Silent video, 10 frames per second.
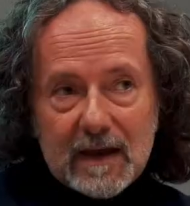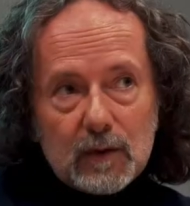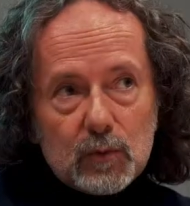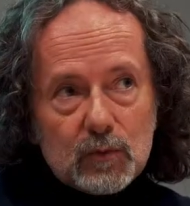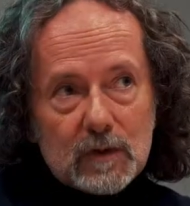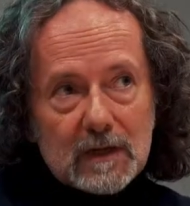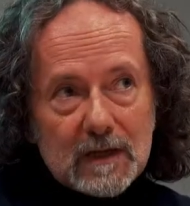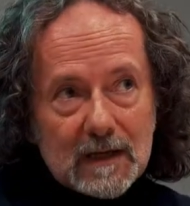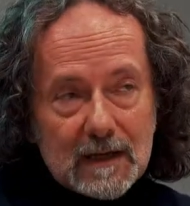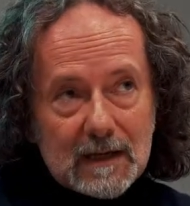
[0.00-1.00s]
vers une
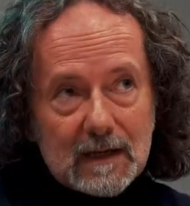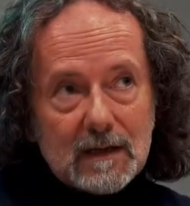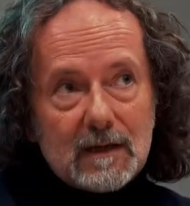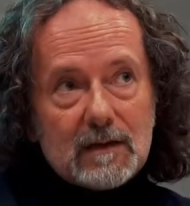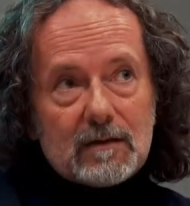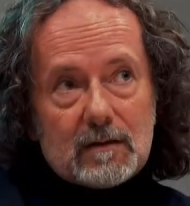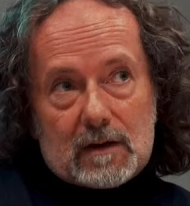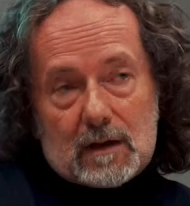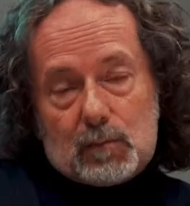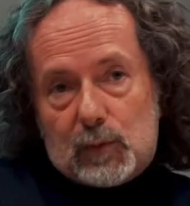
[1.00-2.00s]
idée
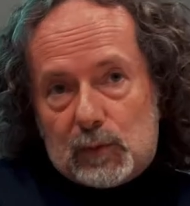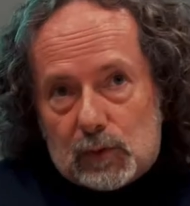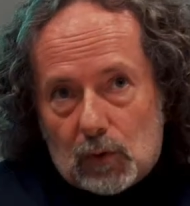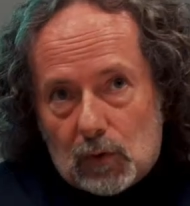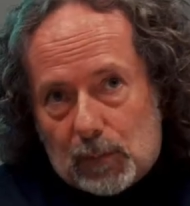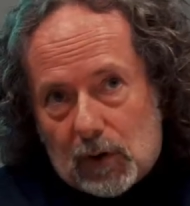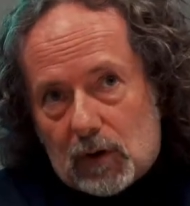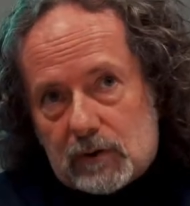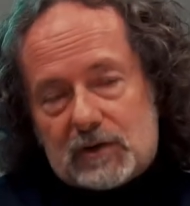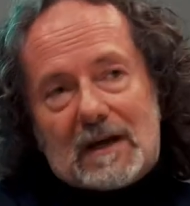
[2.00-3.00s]
euh, plutôt
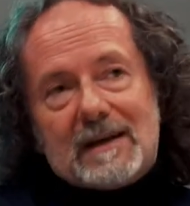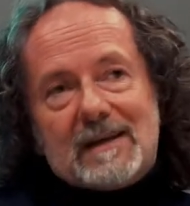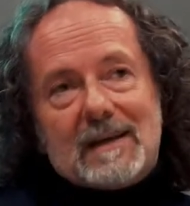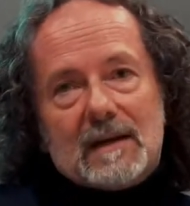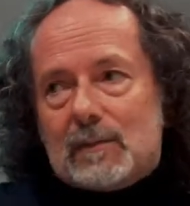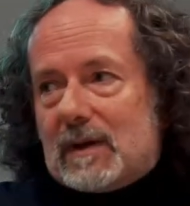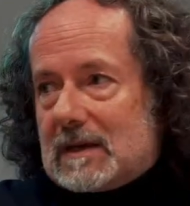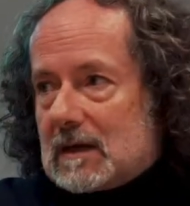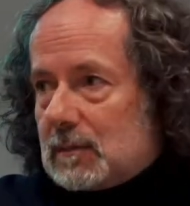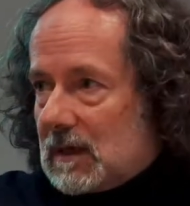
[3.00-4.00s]
proche à l'idée de
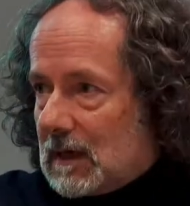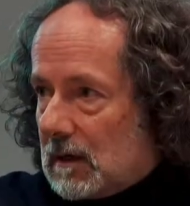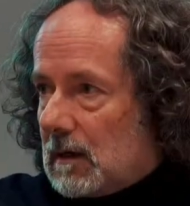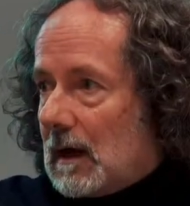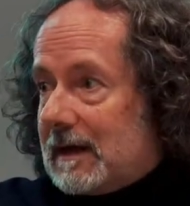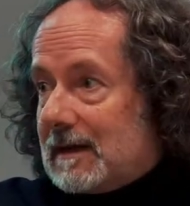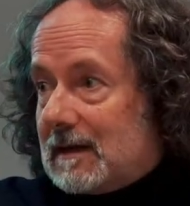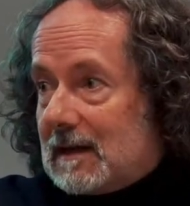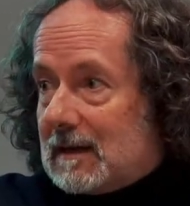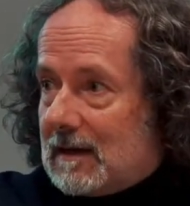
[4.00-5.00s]
Benjamin, à
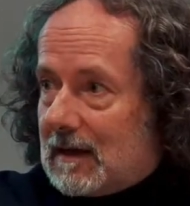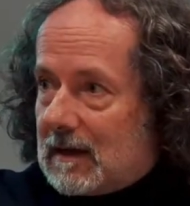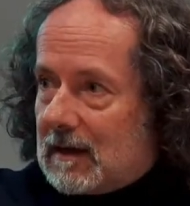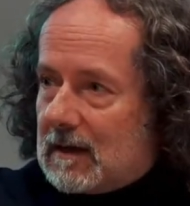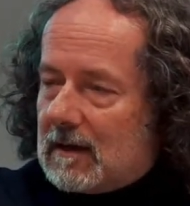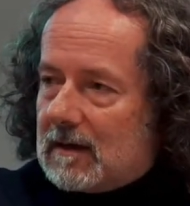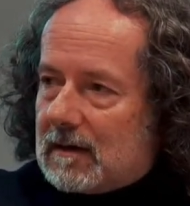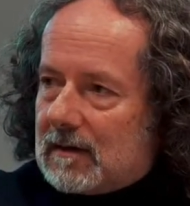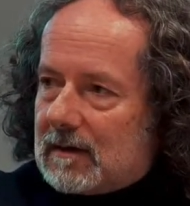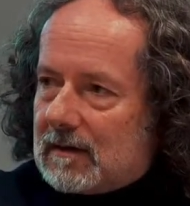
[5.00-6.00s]
l'idée de...
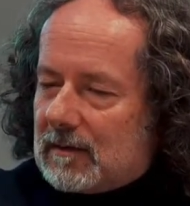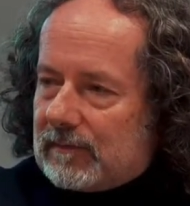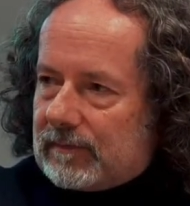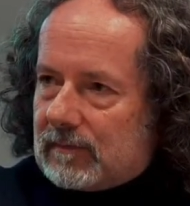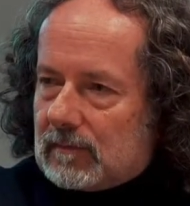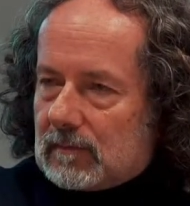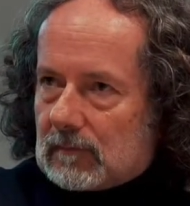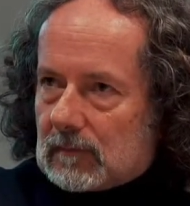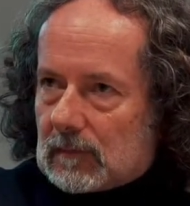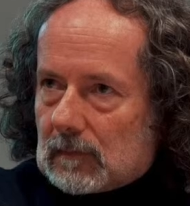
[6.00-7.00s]
Euh,
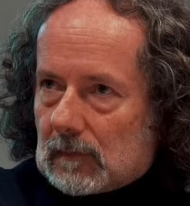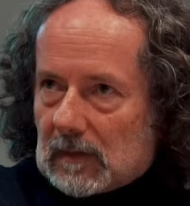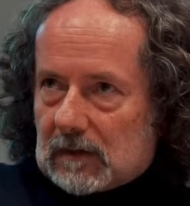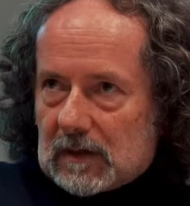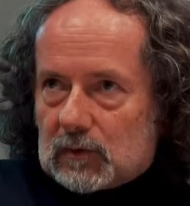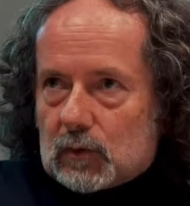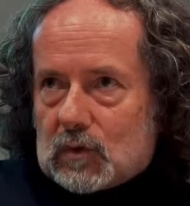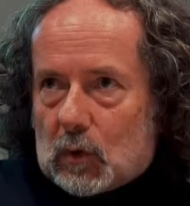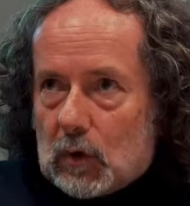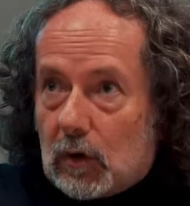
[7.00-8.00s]
des
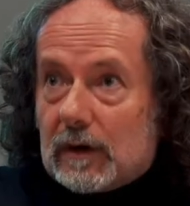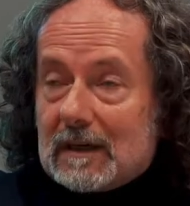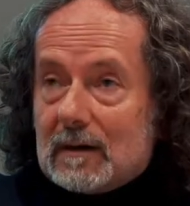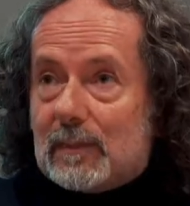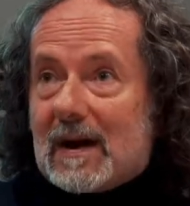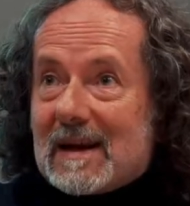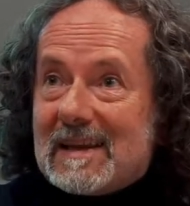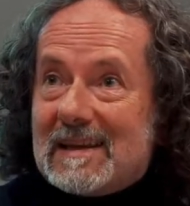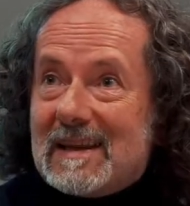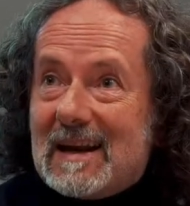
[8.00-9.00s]
sociologues qui
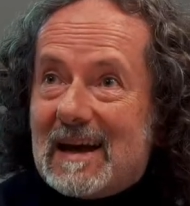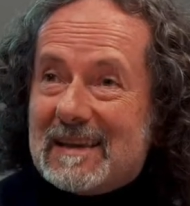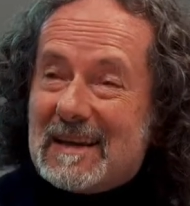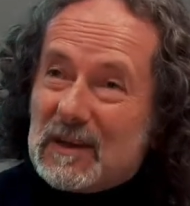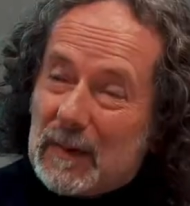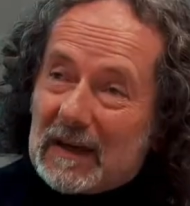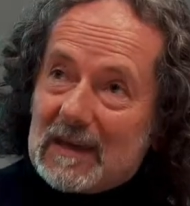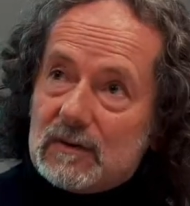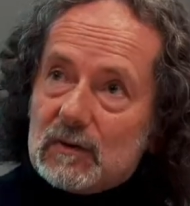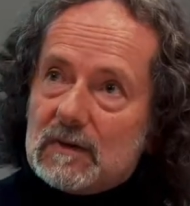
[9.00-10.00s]
parlaient de
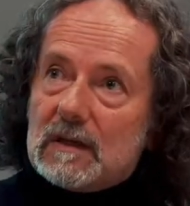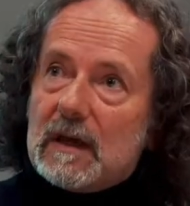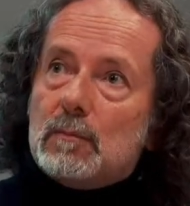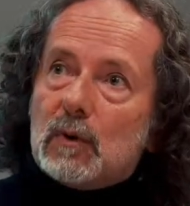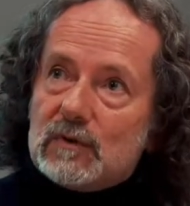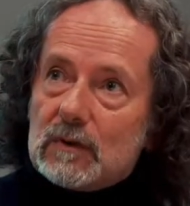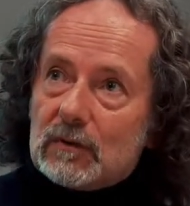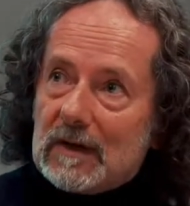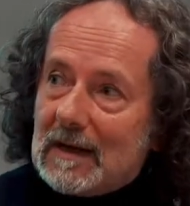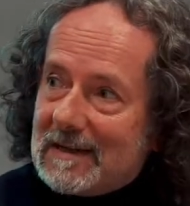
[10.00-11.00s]
l'expérience aussi
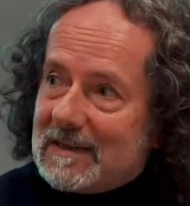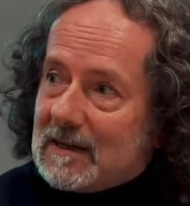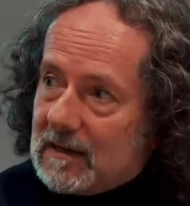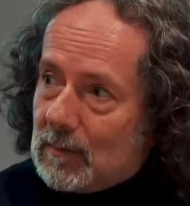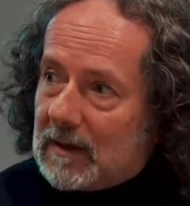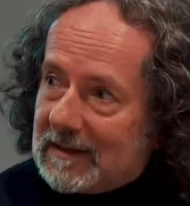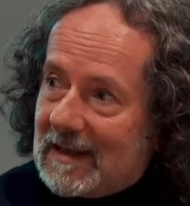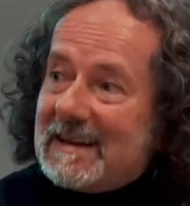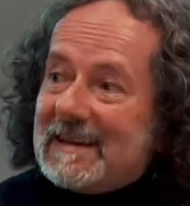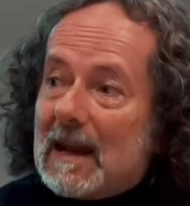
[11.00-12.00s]
émotionnelle et
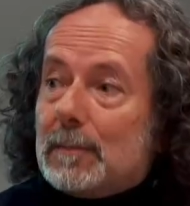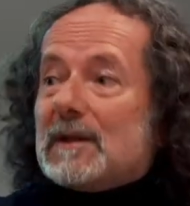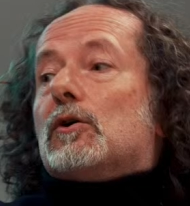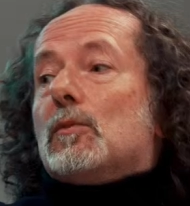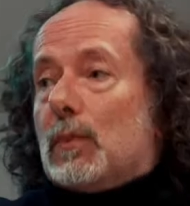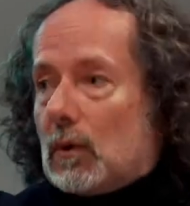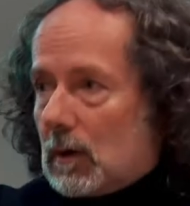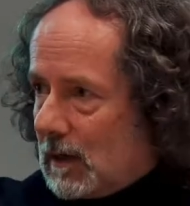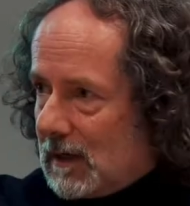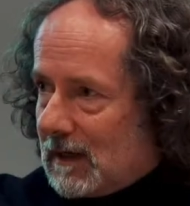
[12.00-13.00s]
sentimentale de la métropole.